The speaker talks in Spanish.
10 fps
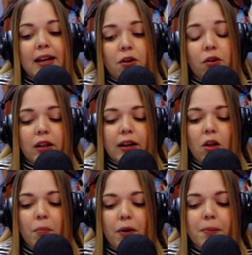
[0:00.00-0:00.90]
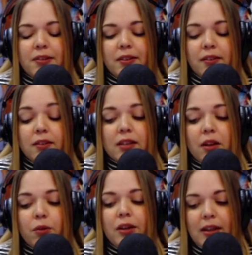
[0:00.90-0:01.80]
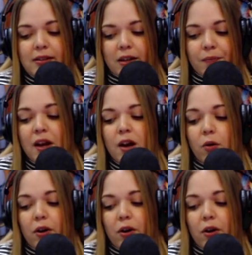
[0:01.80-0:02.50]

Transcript: aéreo ordenado por el presidente estadounidense,